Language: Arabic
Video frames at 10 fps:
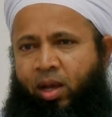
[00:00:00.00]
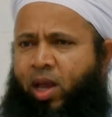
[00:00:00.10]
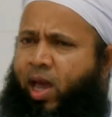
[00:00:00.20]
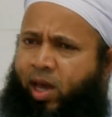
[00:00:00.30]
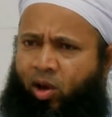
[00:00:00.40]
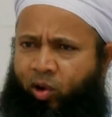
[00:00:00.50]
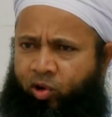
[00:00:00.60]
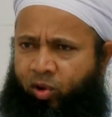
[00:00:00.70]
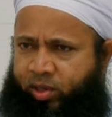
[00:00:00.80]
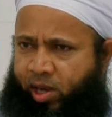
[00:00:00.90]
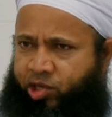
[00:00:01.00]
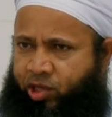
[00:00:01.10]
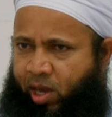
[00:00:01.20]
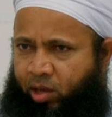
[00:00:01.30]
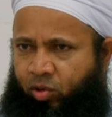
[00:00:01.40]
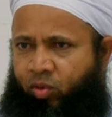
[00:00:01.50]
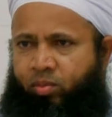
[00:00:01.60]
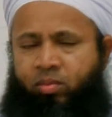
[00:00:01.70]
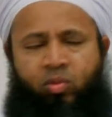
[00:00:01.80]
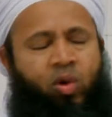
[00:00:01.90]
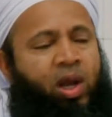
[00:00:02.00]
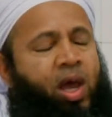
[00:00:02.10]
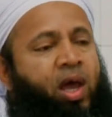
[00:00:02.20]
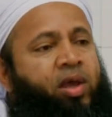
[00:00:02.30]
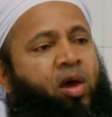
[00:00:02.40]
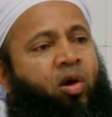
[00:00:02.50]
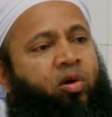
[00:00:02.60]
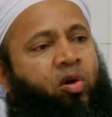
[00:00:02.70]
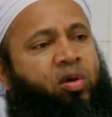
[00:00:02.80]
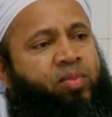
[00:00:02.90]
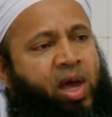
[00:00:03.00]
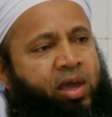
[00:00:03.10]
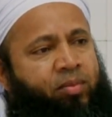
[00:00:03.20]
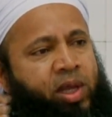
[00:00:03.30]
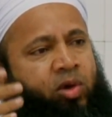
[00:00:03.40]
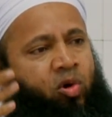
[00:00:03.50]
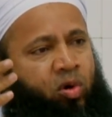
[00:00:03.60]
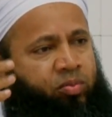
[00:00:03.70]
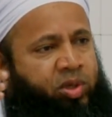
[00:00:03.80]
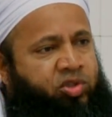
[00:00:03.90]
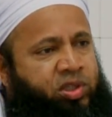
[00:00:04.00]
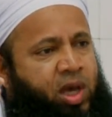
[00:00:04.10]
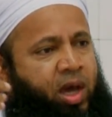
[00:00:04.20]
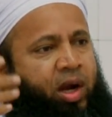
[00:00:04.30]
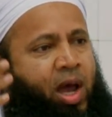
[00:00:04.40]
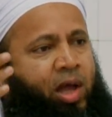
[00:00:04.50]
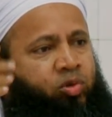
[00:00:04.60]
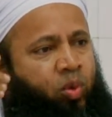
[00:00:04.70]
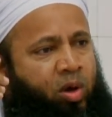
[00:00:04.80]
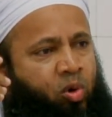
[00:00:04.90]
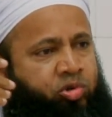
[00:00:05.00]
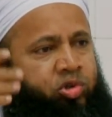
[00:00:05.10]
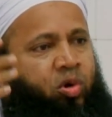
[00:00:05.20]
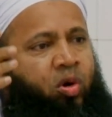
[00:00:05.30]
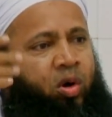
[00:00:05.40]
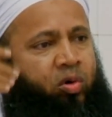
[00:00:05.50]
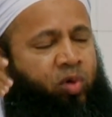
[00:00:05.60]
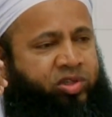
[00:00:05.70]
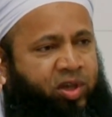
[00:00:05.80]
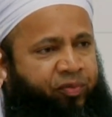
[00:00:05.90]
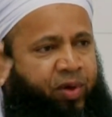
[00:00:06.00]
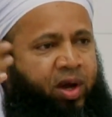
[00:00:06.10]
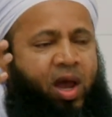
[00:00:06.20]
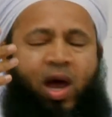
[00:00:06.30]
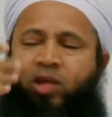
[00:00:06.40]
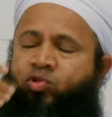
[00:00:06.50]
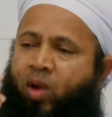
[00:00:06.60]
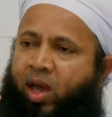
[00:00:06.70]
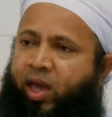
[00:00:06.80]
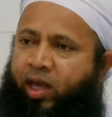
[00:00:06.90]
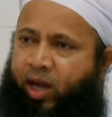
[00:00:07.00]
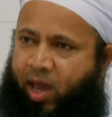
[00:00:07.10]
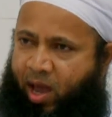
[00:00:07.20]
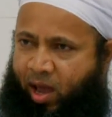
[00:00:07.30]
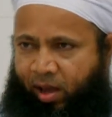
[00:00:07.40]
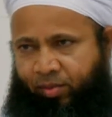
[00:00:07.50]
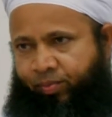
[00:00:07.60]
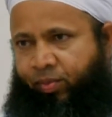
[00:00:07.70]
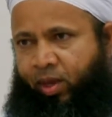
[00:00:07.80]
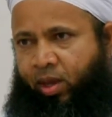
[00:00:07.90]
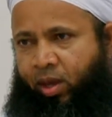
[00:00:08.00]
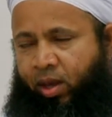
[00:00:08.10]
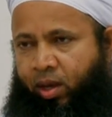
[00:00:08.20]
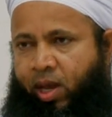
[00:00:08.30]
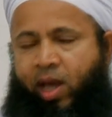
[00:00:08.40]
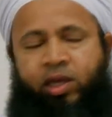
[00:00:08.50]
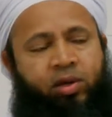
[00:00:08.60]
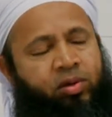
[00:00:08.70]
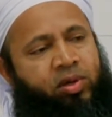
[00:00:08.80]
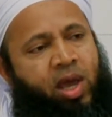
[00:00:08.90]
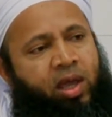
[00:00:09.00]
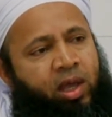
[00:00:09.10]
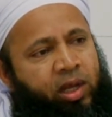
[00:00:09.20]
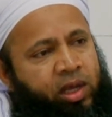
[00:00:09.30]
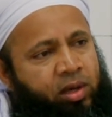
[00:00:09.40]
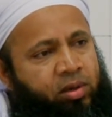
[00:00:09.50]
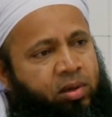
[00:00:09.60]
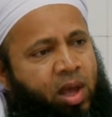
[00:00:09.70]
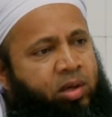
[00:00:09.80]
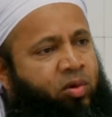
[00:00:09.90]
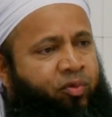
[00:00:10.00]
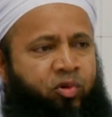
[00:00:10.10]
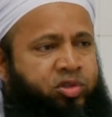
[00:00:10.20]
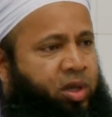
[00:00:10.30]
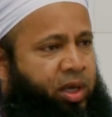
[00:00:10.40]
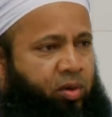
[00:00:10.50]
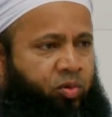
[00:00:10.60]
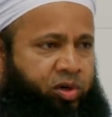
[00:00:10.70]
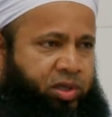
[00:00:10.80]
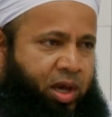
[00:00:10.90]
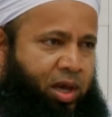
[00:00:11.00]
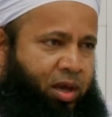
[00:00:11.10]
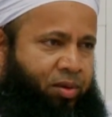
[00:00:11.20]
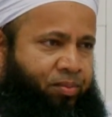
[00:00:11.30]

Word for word: لا يغرك أشكالهم ولا يغرك ما يملكون من سيارات وقصور وسفرات وغيرها لكن داخليا النفوس غير مرتاحة